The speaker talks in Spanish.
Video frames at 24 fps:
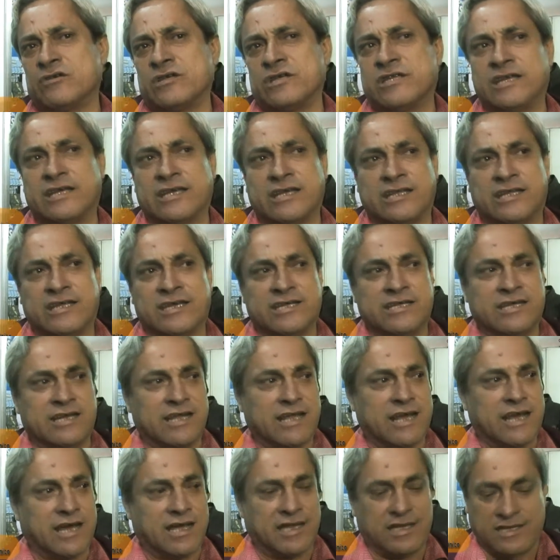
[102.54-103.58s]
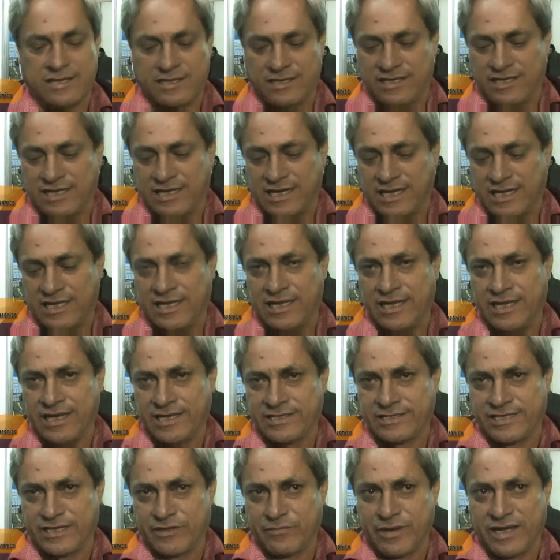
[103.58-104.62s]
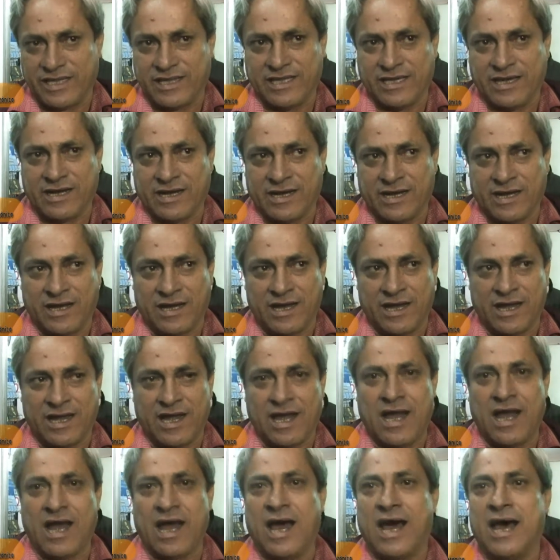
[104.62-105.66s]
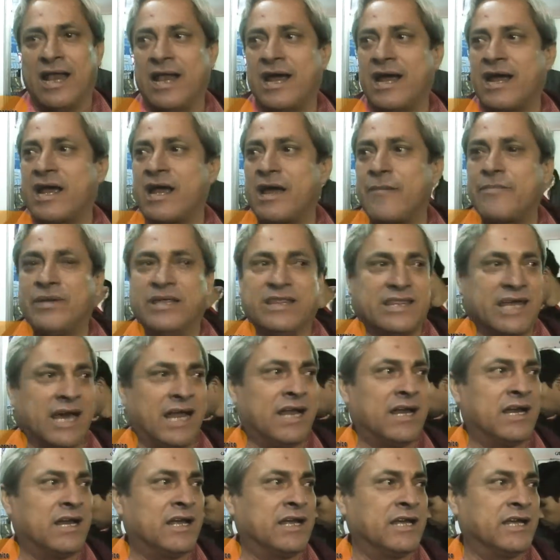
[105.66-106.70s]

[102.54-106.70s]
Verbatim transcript: Desde de la aldea selvática a la capital